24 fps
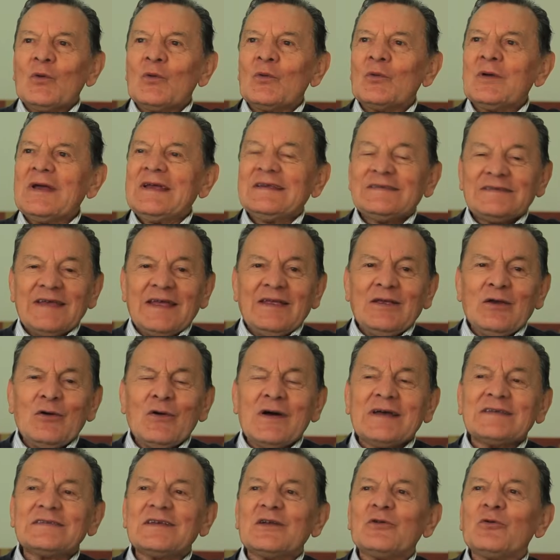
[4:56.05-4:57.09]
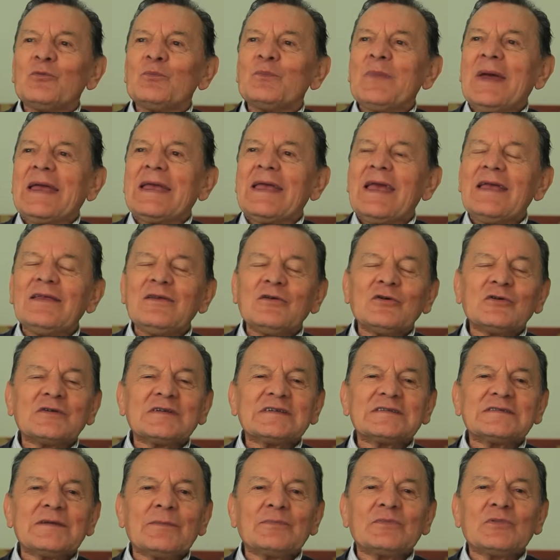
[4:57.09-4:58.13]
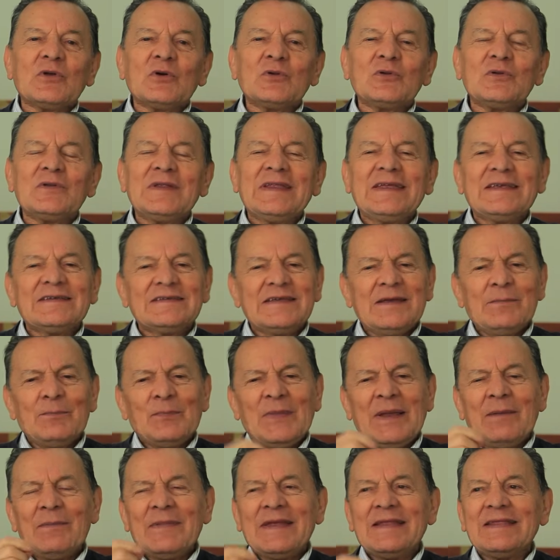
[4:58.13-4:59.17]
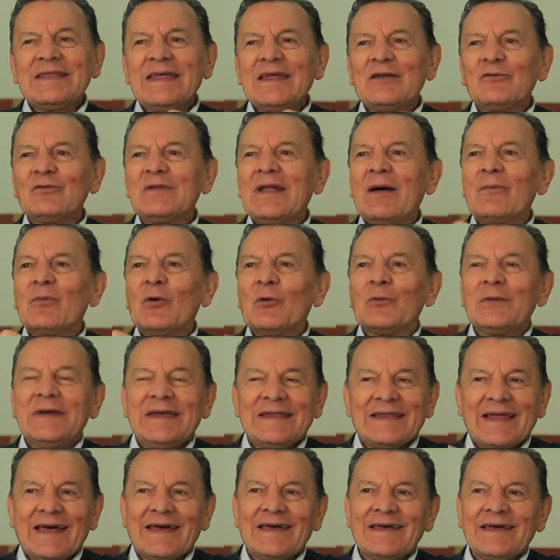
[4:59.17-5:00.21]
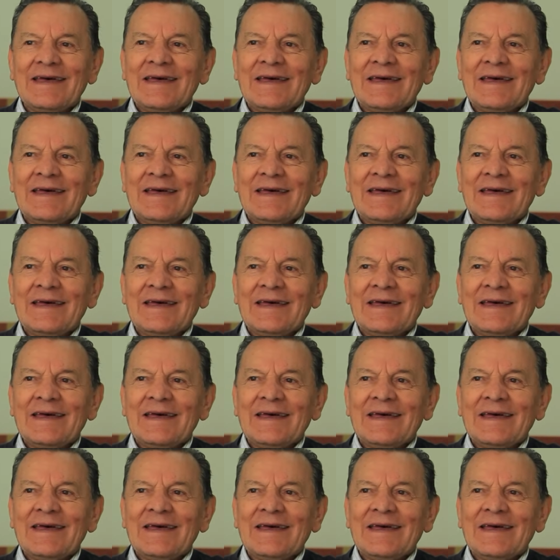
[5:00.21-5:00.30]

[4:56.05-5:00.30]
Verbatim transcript: enseñó a hacer un pequeño receptor, simplemente era una bobina